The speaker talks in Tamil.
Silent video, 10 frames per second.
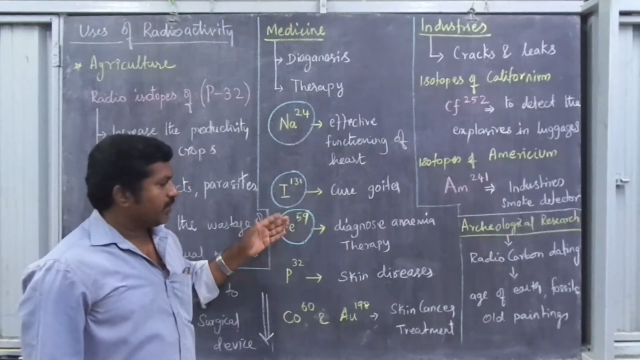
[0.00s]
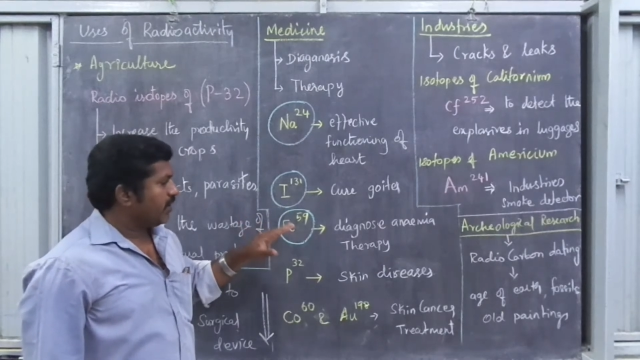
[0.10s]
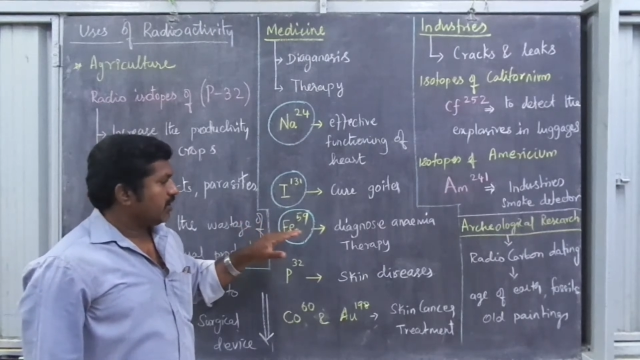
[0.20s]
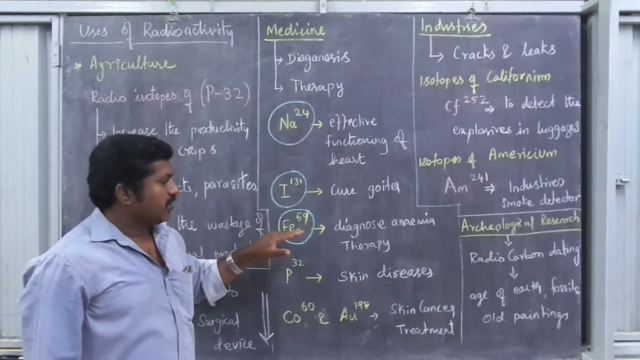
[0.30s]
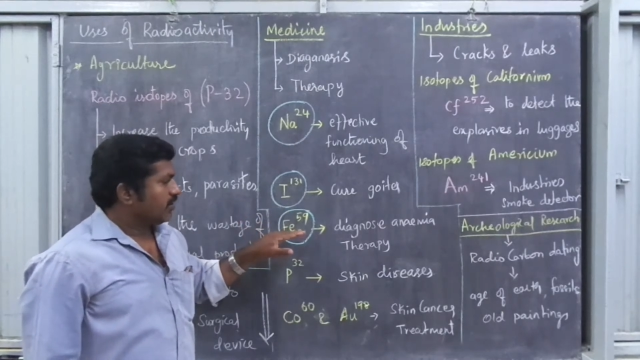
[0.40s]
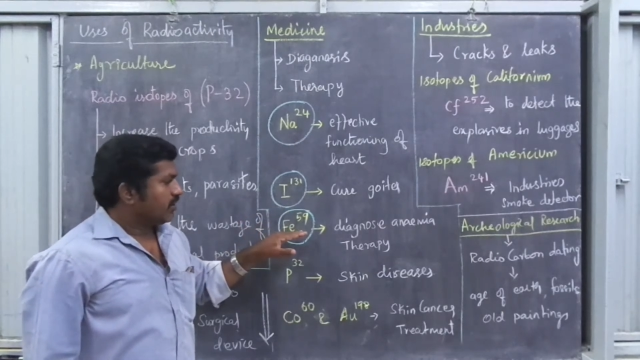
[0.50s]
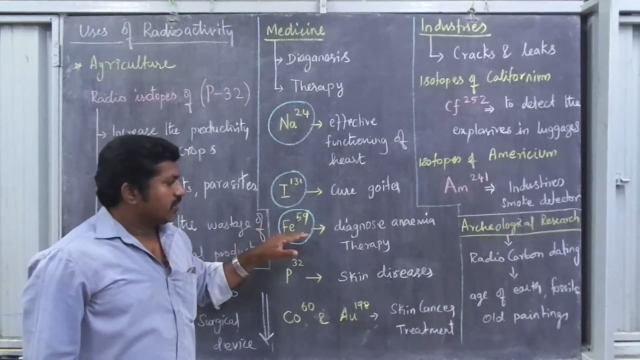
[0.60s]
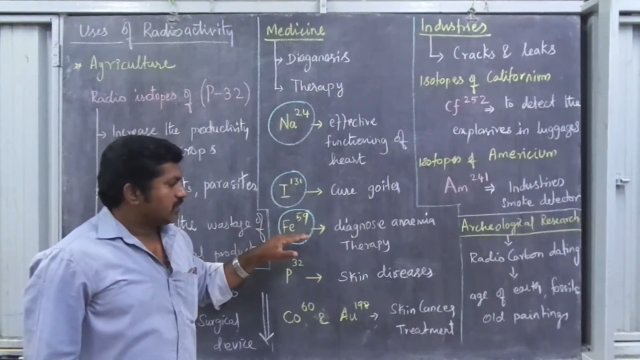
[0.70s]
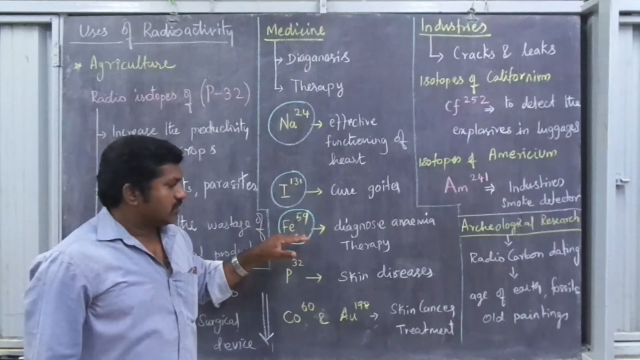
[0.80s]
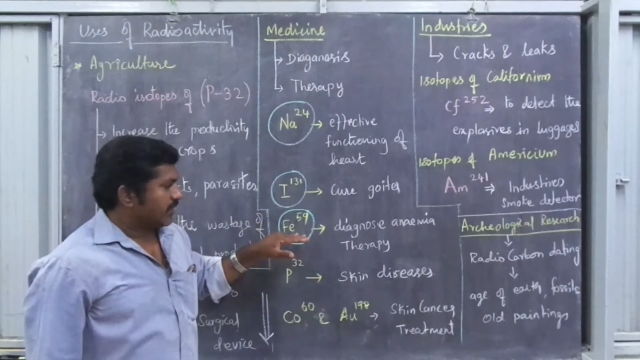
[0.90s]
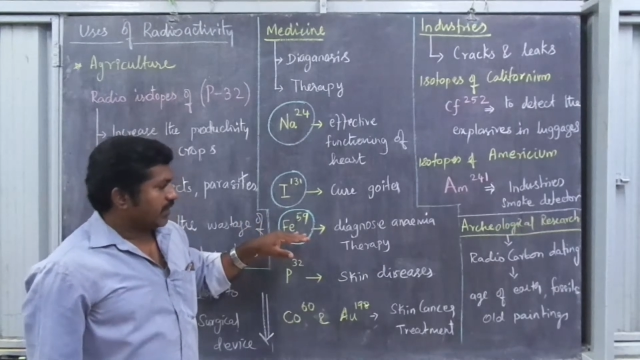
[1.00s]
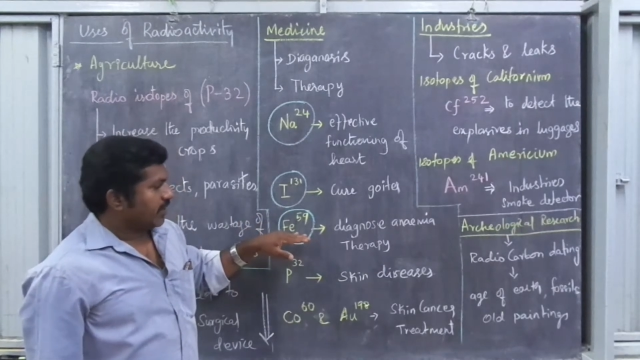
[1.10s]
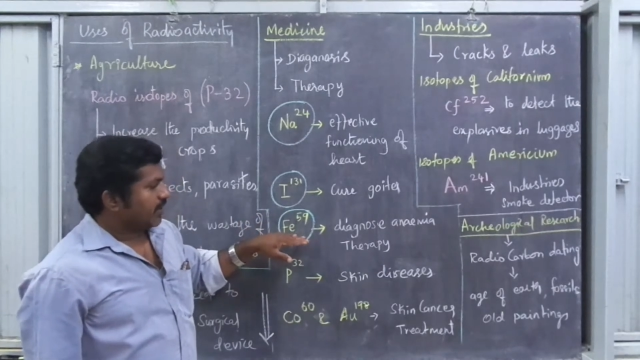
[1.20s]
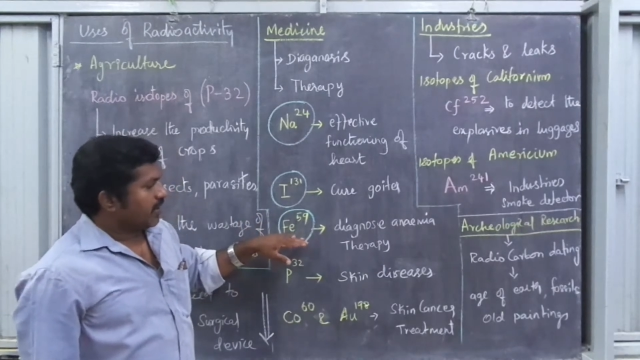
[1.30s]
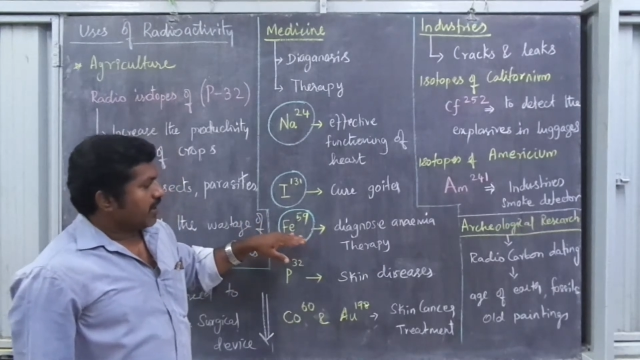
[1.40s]
ஓகேவா
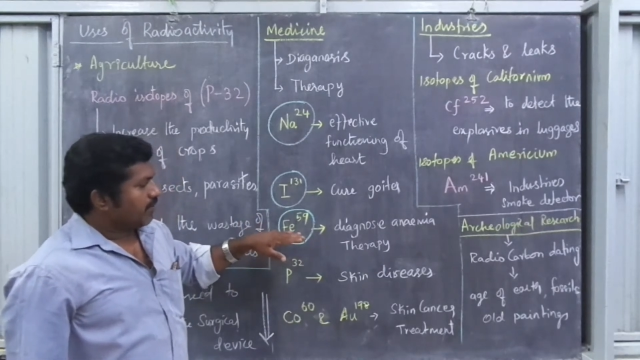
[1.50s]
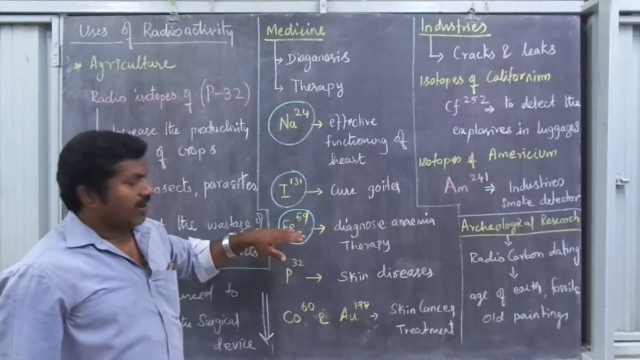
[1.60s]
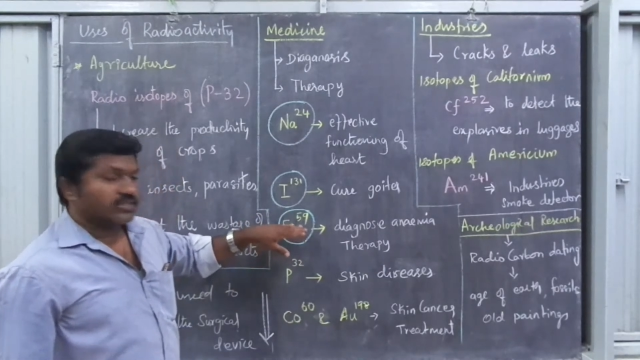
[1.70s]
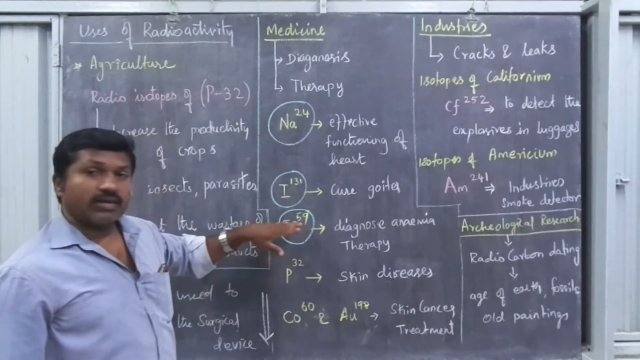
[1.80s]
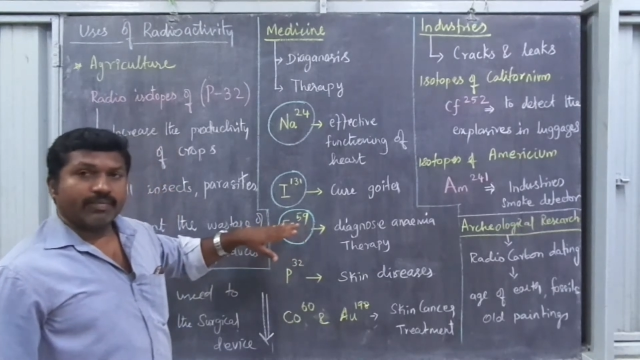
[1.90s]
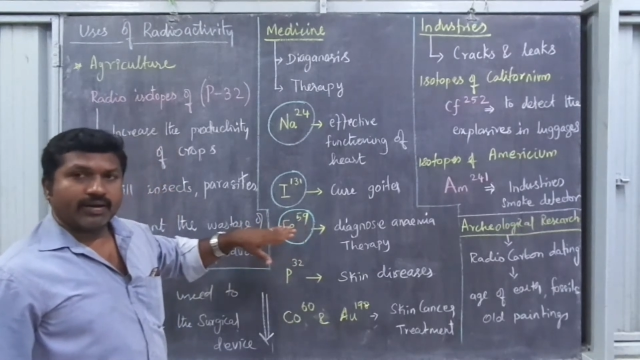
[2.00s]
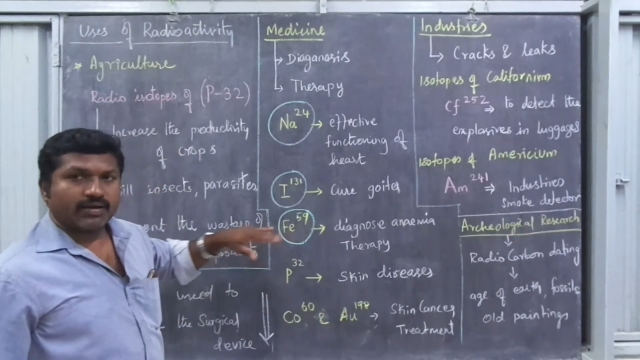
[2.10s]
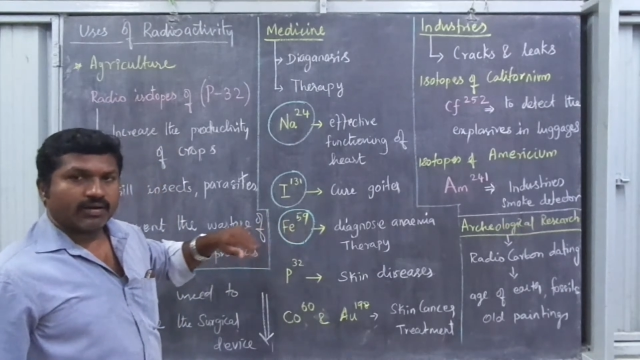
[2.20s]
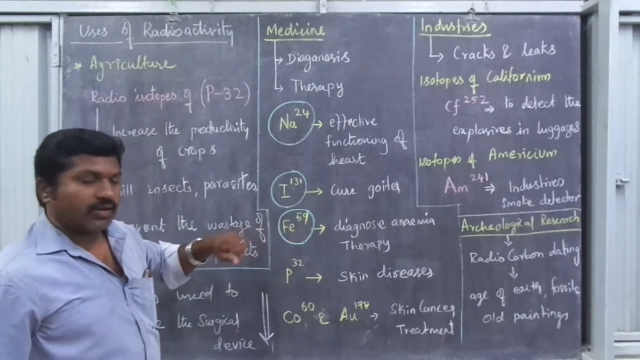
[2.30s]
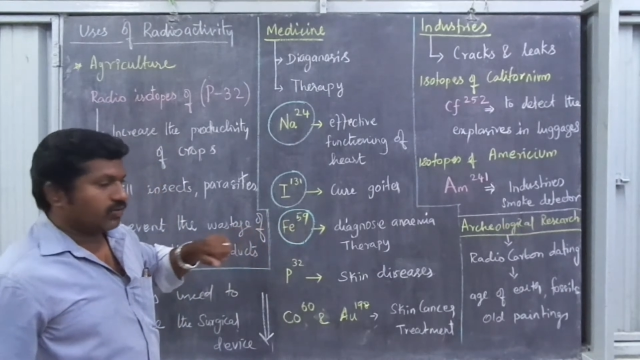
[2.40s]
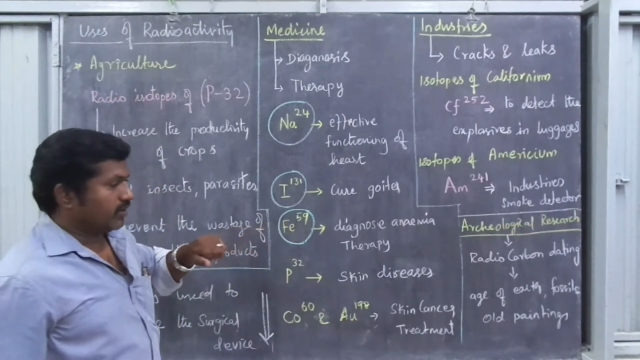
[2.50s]
சரி மாஸ் நம்பர்